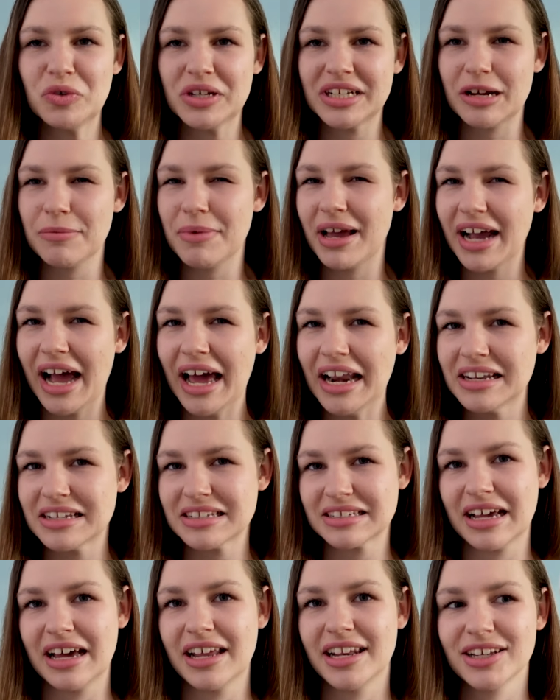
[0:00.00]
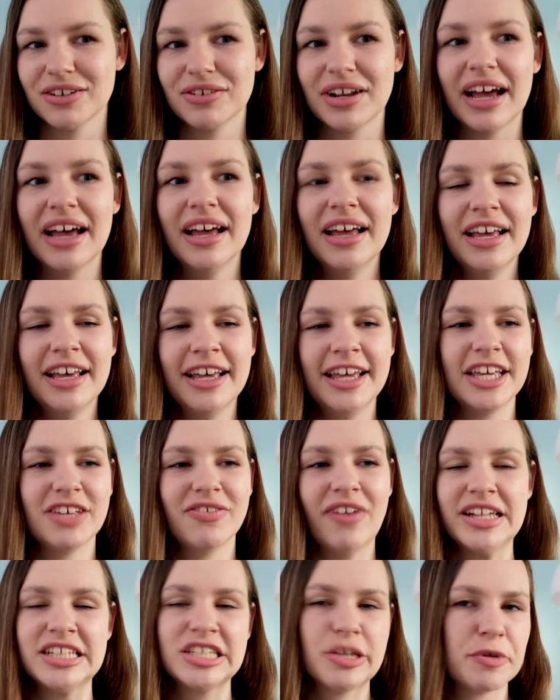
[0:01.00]
Ich glaube, er kann das gar nicht oder ich
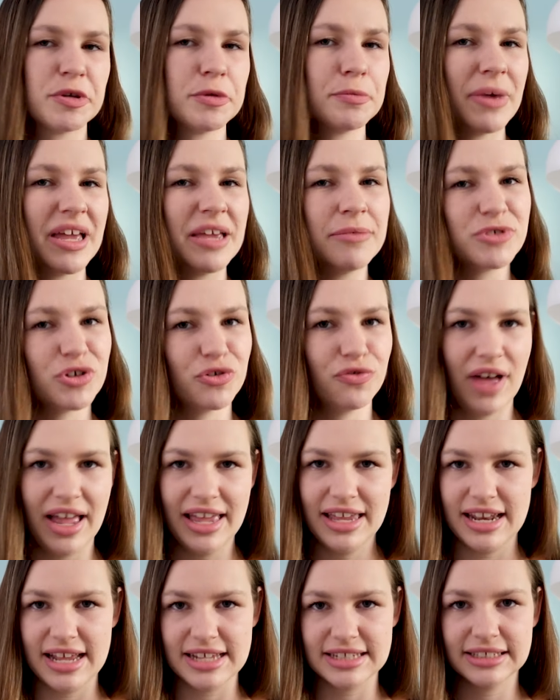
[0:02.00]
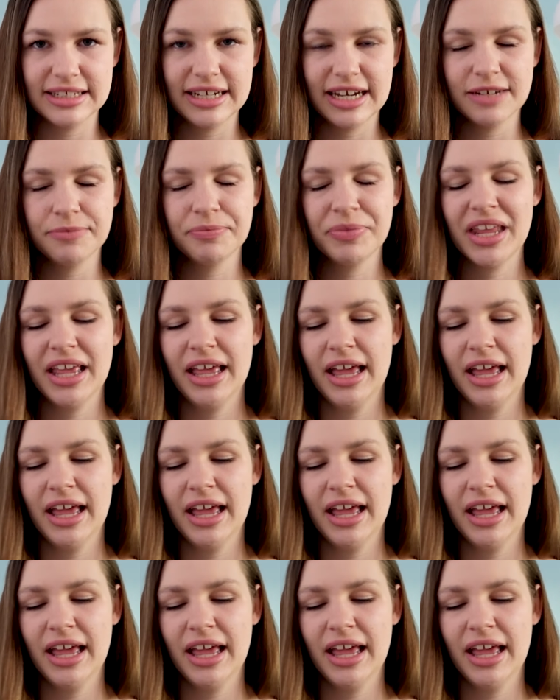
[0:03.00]
weiß nicht, ob ich mich bei ihm so fallen lassen kann.